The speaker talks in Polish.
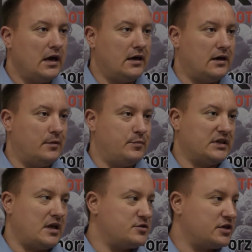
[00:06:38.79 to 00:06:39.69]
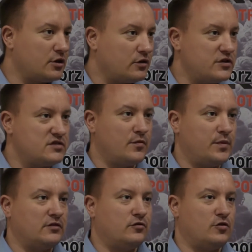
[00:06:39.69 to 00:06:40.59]
E, pytałem się kierownictwo
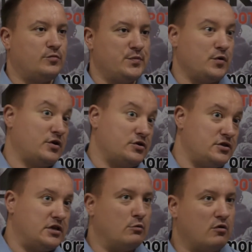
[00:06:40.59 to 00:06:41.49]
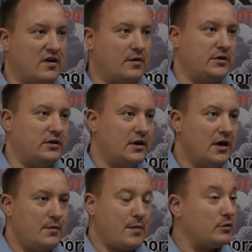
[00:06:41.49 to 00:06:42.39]
Platformy, pokręcili głowami.
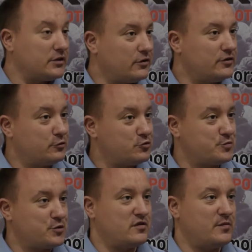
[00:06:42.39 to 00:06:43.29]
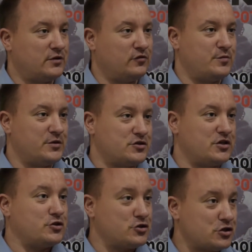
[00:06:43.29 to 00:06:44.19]
Mało tego, niektórzy posłowie Platformy
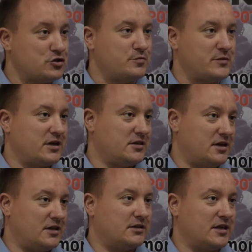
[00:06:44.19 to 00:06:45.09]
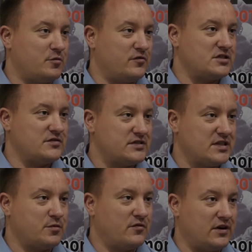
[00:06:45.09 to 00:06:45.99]
zaczęli krzyczeć do mnie, kiedy ja na tej mównicy
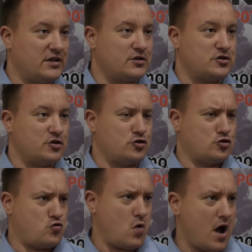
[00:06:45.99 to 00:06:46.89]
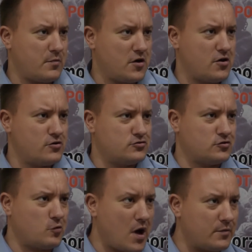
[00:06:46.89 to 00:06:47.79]
występowali. Zaczęli krzyczeć, kłamiesz,
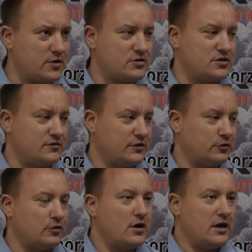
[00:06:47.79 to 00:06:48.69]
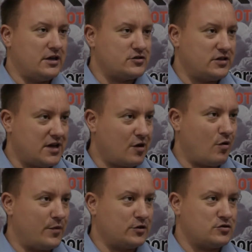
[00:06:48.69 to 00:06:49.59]
kłamiesz. Ja mówię, no to jeżeli ja
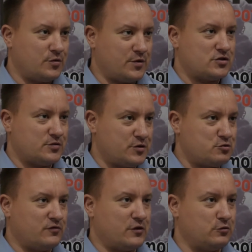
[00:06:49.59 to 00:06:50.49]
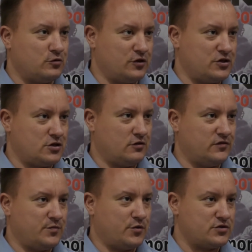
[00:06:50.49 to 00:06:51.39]
kłamię, to zobacz sobie człowieku, drogi
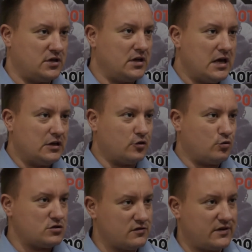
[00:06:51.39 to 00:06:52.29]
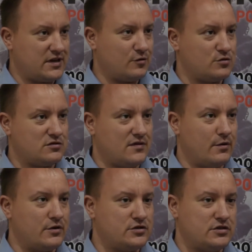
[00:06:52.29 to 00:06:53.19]
szanowny pośle, do głosowań, jak
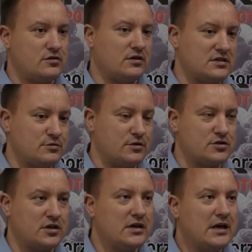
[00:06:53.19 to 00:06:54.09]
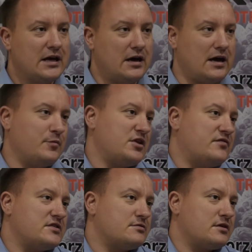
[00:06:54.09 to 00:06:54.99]
głosowałeś. I się okazuje, że albo nie
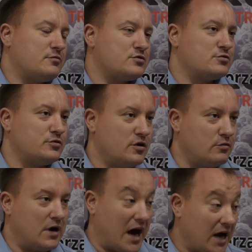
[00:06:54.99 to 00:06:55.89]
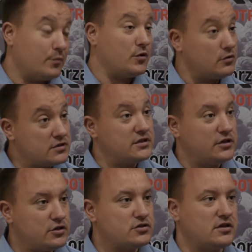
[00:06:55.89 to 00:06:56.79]
wiedzą, jak głosują, albo
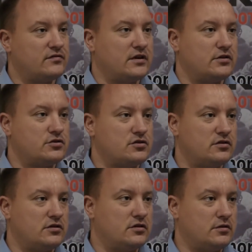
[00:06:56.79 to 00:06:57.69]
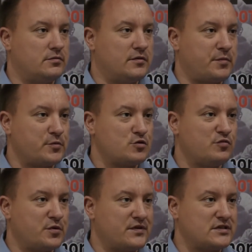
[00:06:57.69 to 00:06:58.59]
cynicznie wręcz y, po prostu
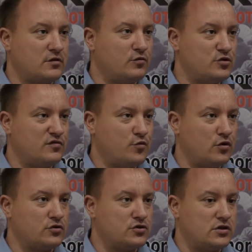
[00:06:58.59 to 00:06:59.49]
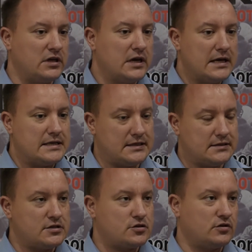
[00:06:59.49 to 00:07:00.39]
wprowadzają ludzi w błąd, czyli z
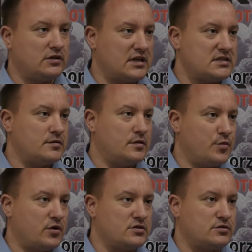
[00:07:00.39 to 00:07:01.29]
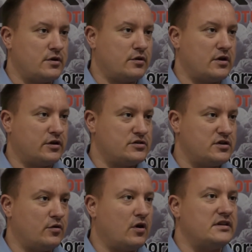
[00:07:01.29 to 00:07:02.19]
jednej strony nas y, pokazują jako jakieś, nie
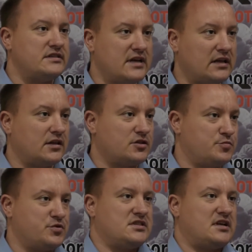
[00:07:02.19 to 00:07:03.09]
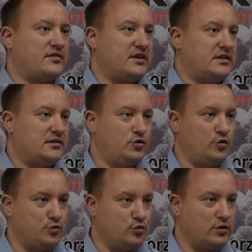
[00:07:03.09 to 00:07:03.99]
wiem, policjanta czy przystawkę jednych
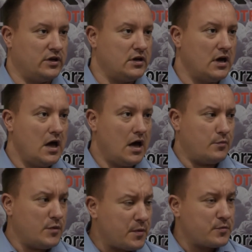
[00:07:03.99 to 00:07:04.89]
lub drugich, a my po